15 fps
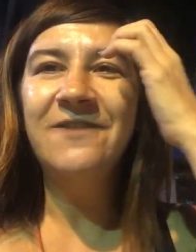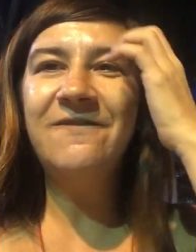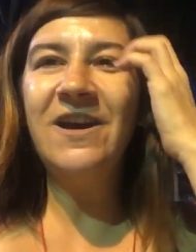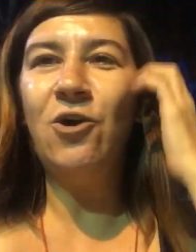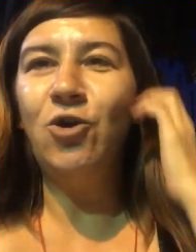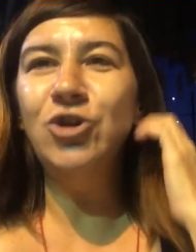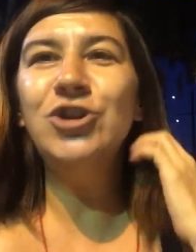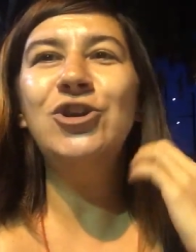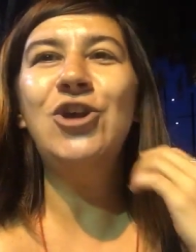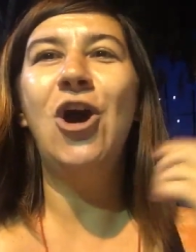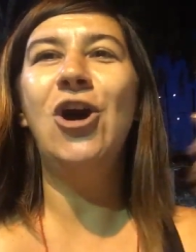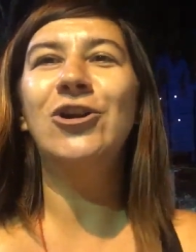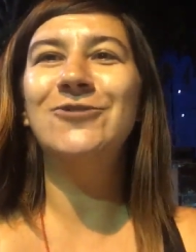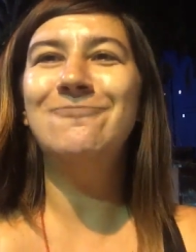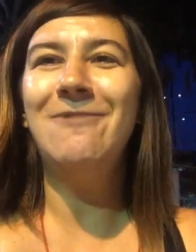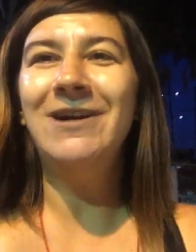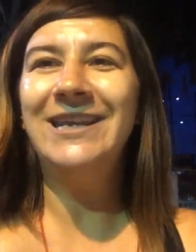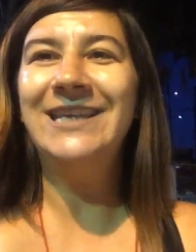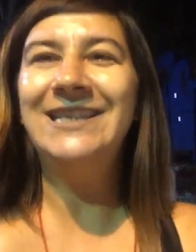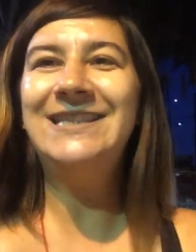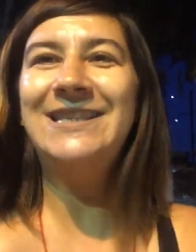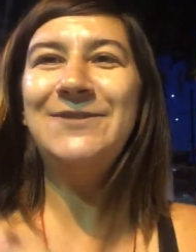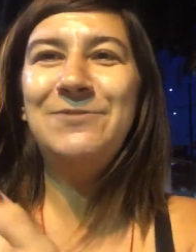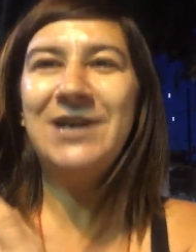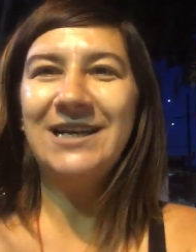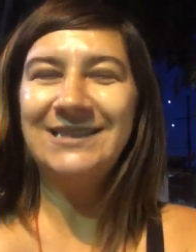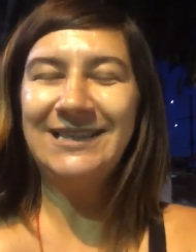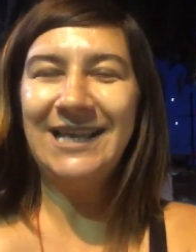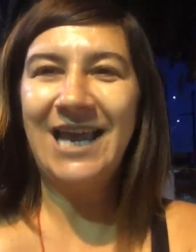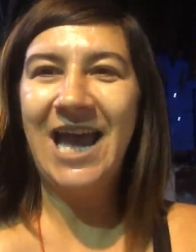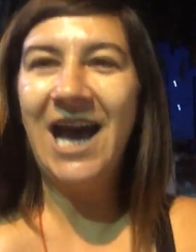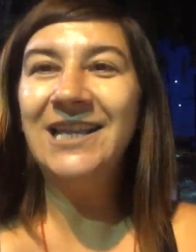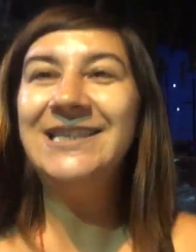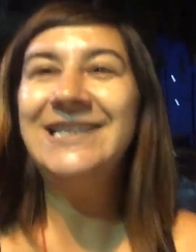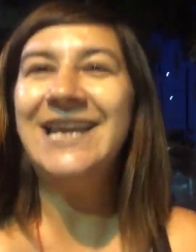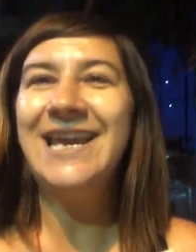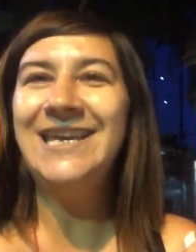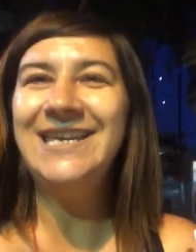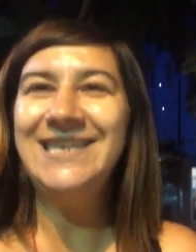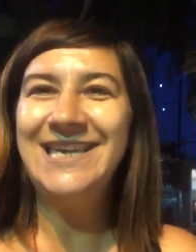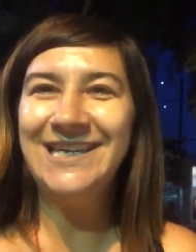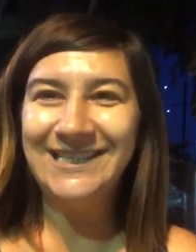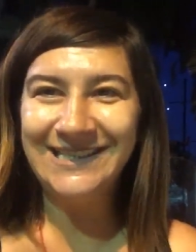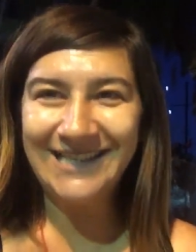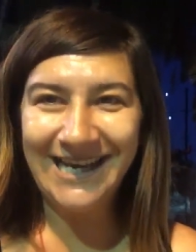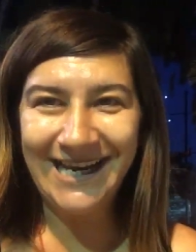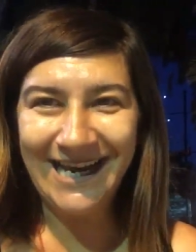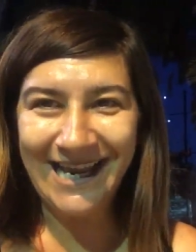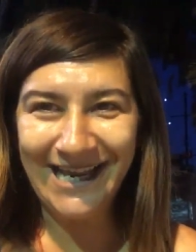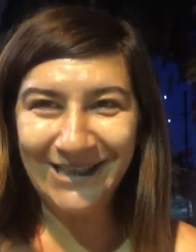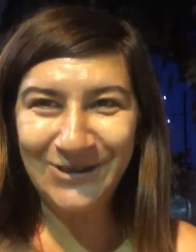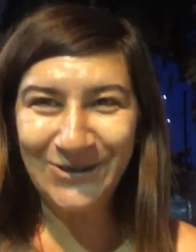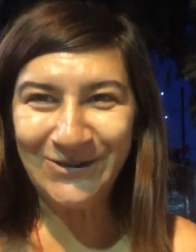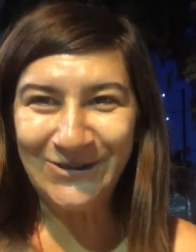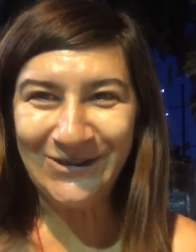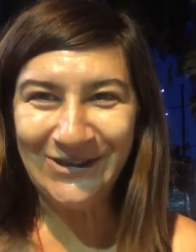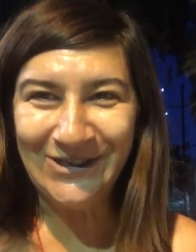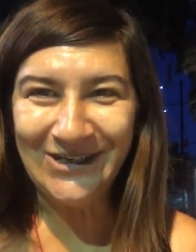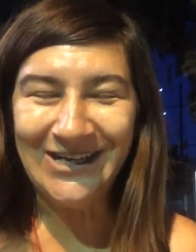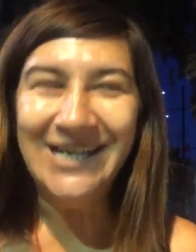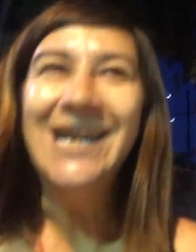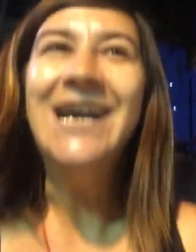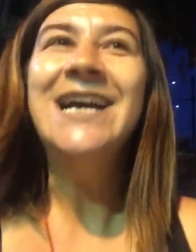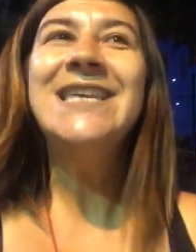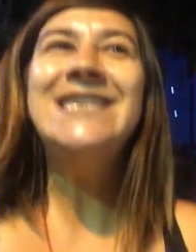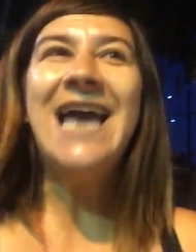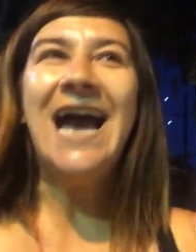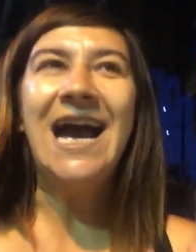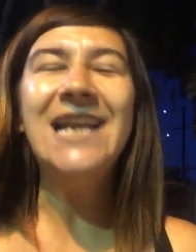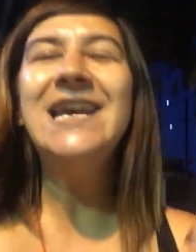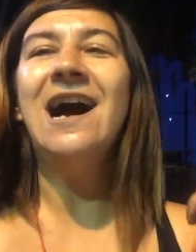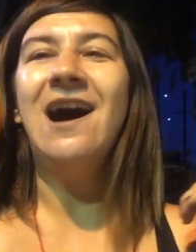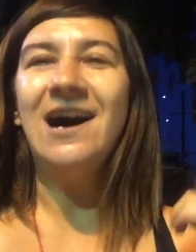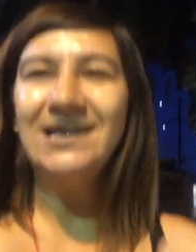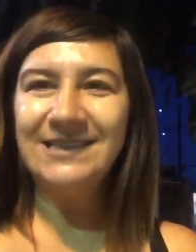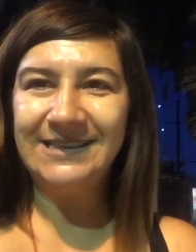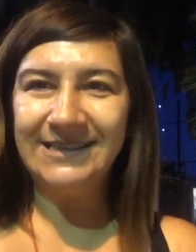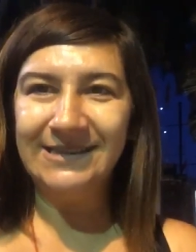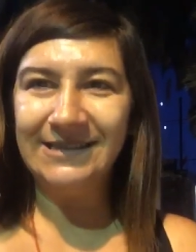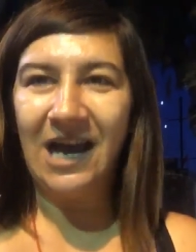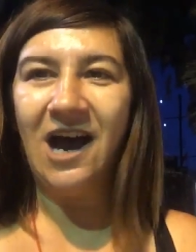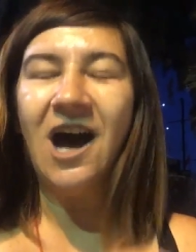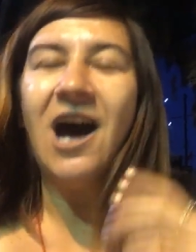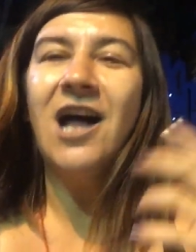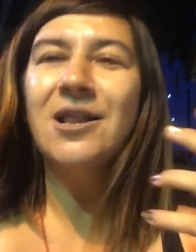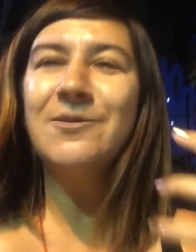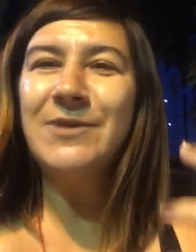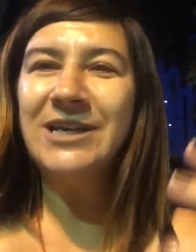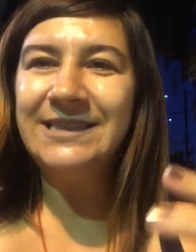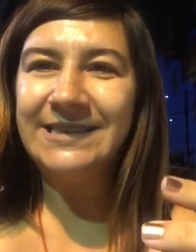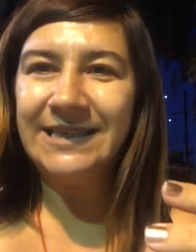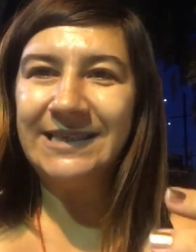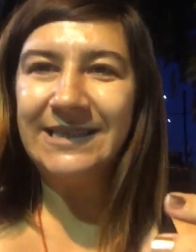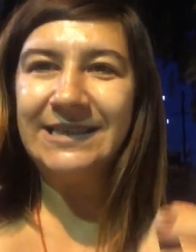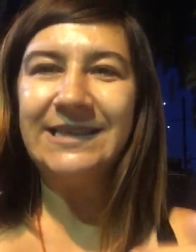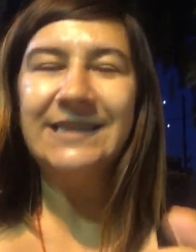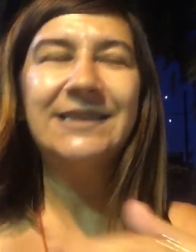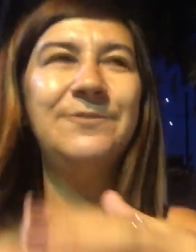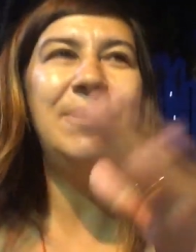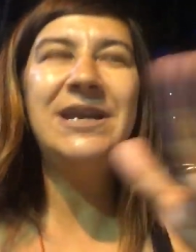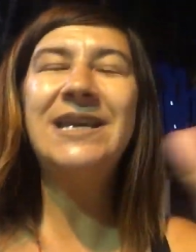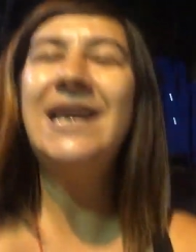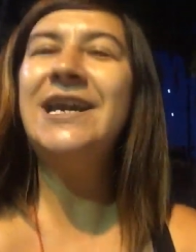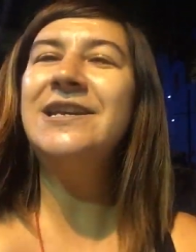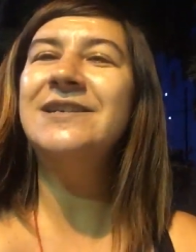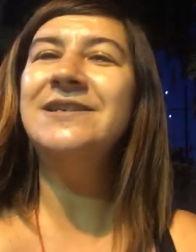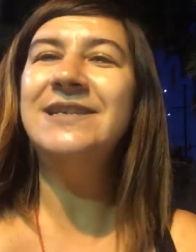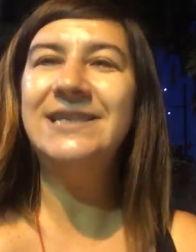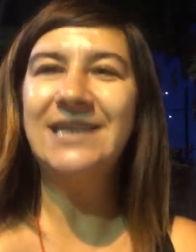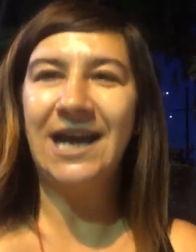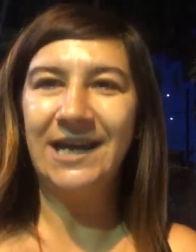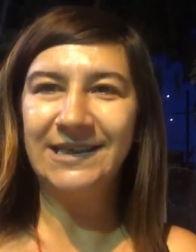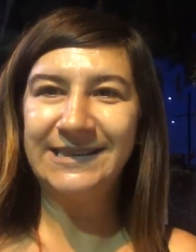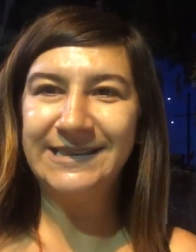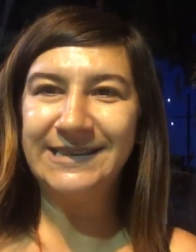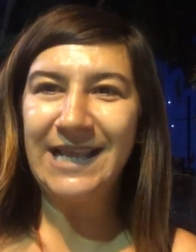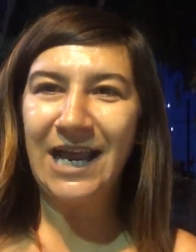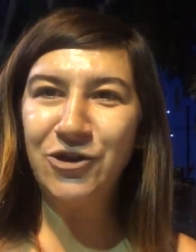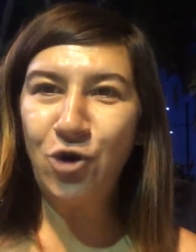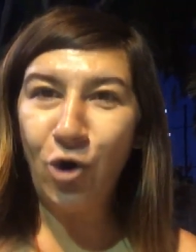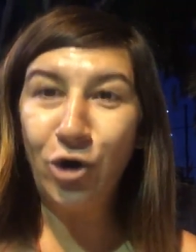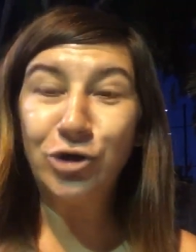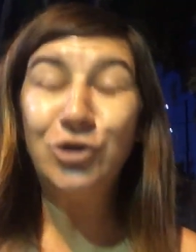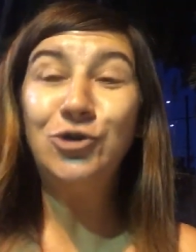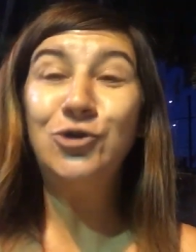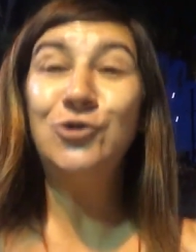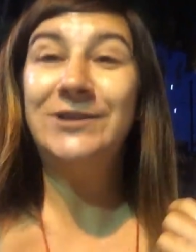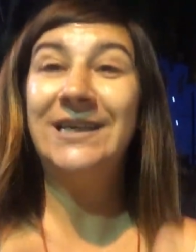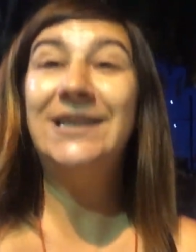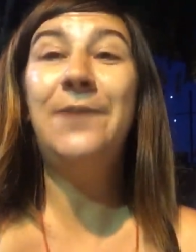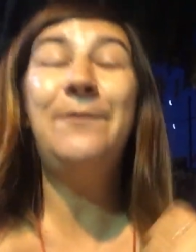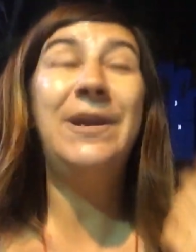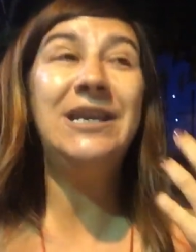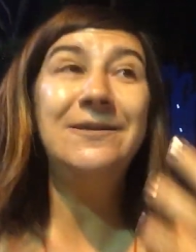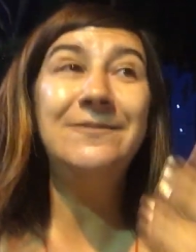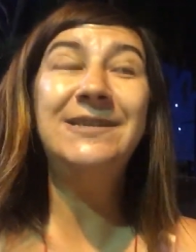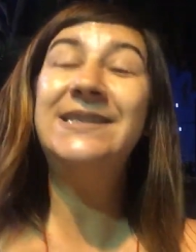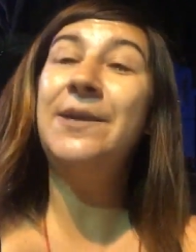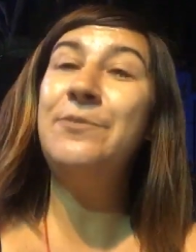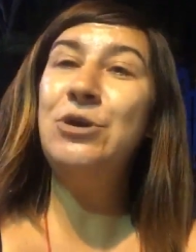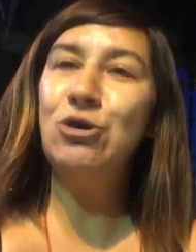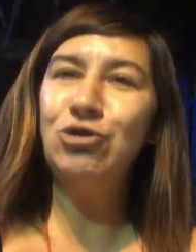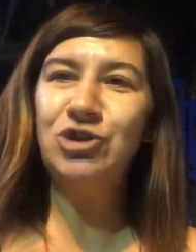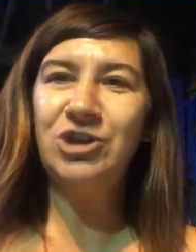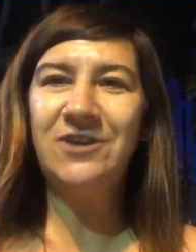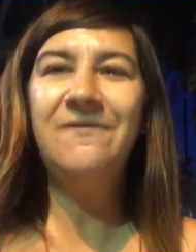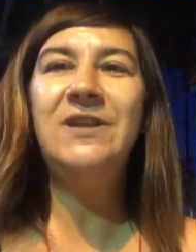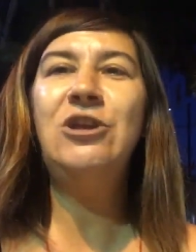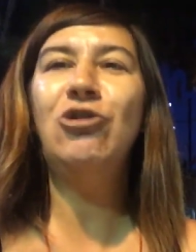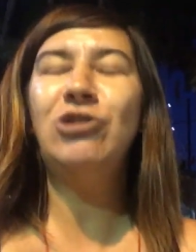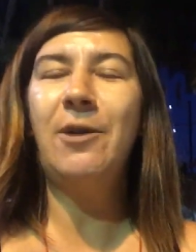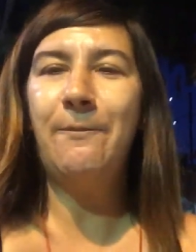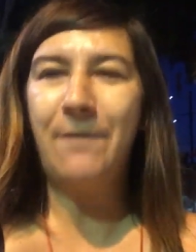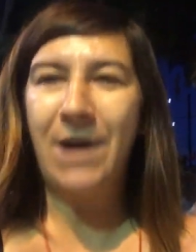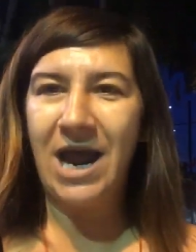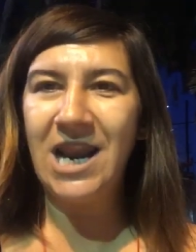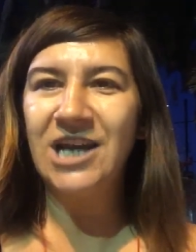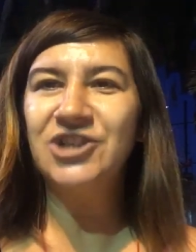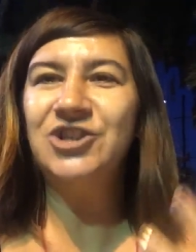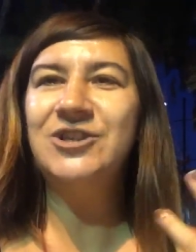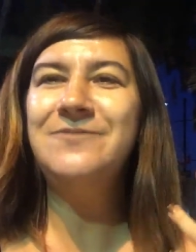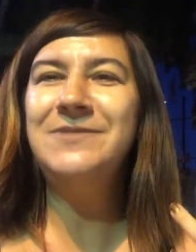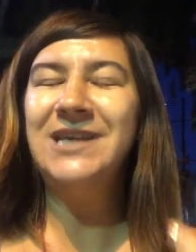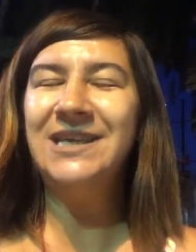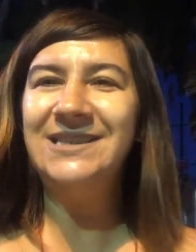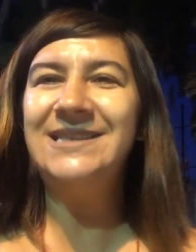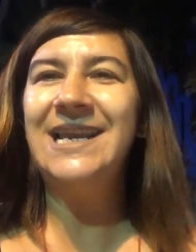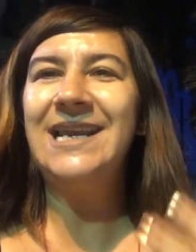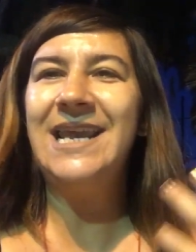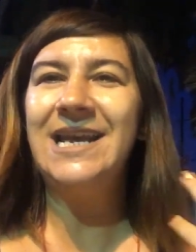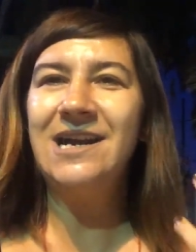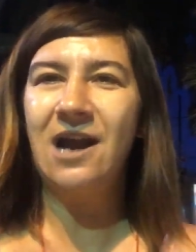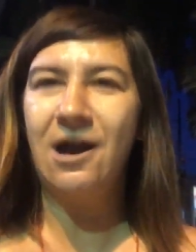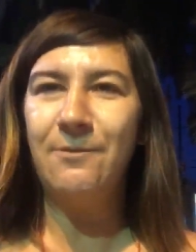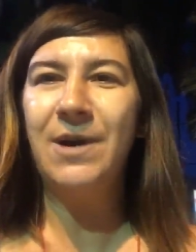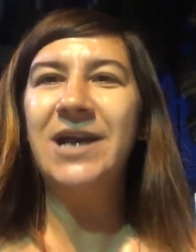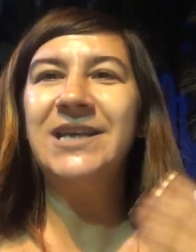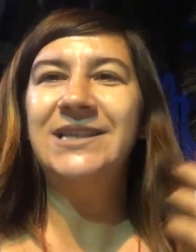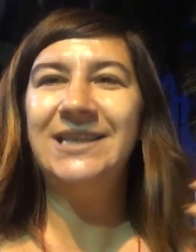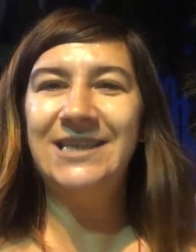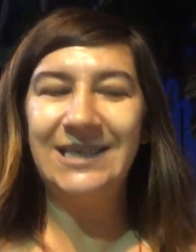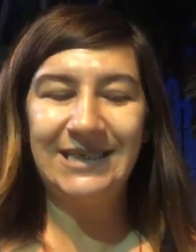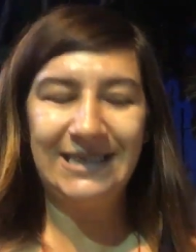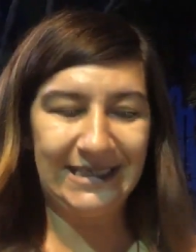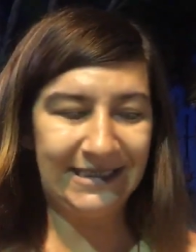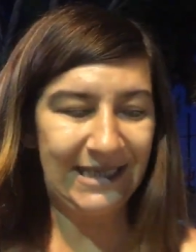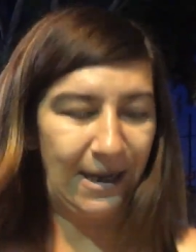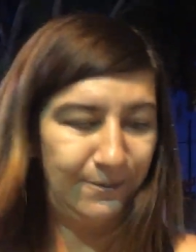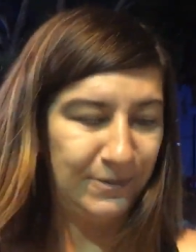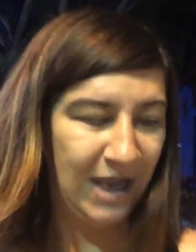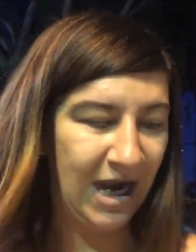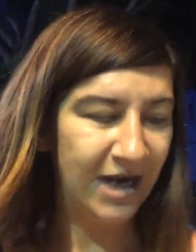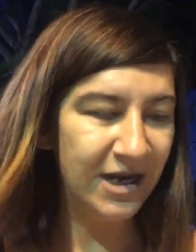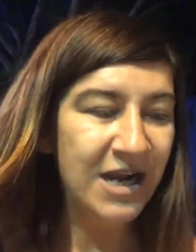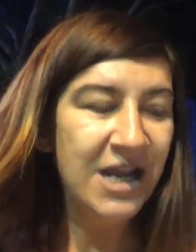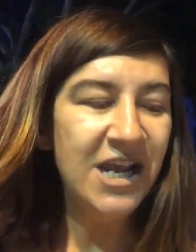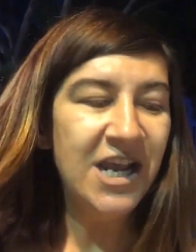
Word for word: ve onu gördüm. Gittim kasaya direkt 7 TL tuttu. Yani aslında almak istediğiniz birilerinin hikayesinden gördüğünüz ya da benim size bir önceki videoda paylaştığım 7 TL kampanyadaki kitaplar